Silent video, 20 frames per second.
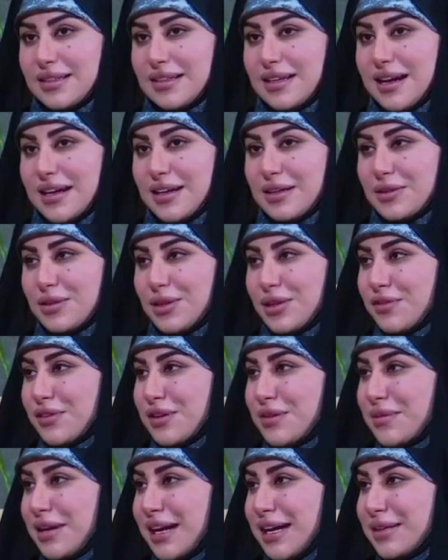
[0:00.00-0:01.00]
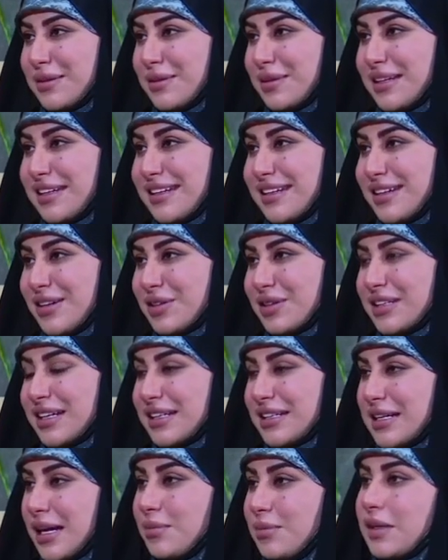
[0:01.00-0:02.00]
لكن تعرفين بعد ان اختي
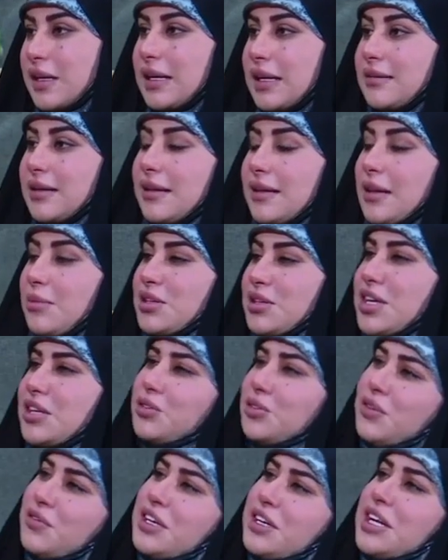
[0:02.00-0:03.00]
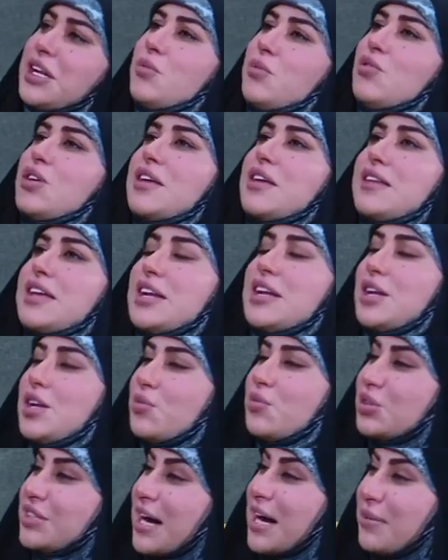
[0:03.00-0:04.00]
ختام دخلت هذا المجال تعرفين احنا مو كثير من
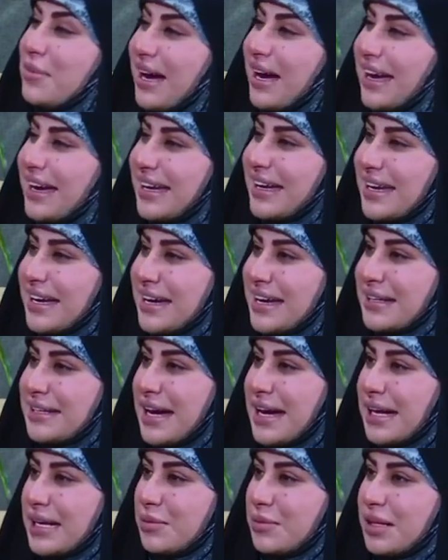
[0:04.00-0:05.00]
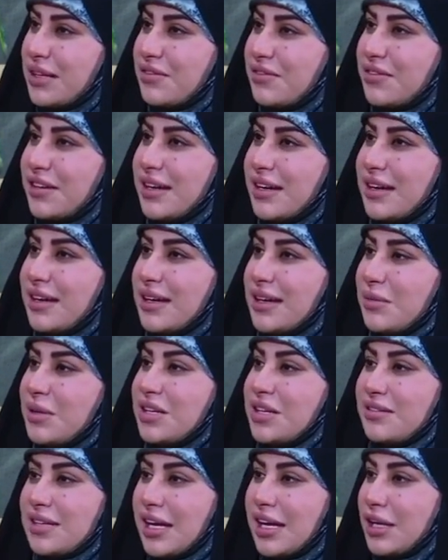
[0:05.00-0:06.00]
المتابعه نعم. دائما
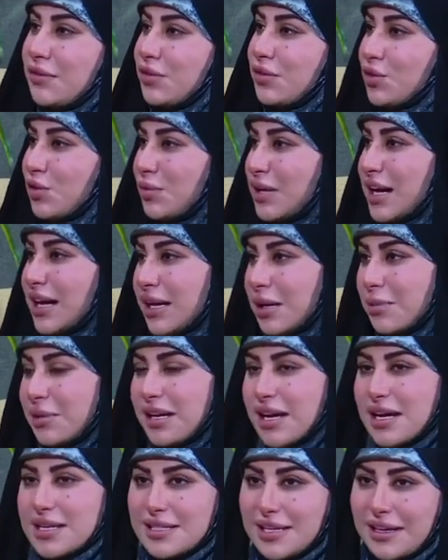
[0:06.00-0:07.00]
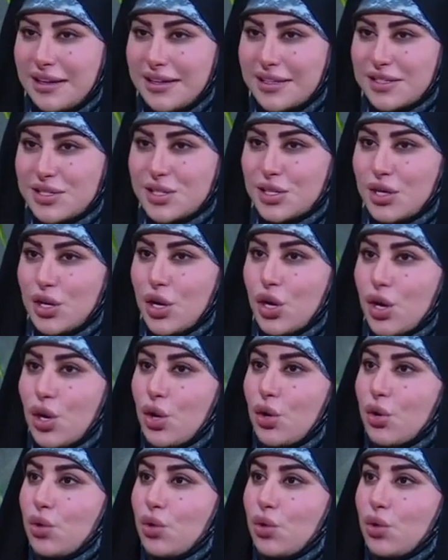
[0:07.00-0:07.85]
فمن التعريف يكون من اقرب الناس اليك نعم.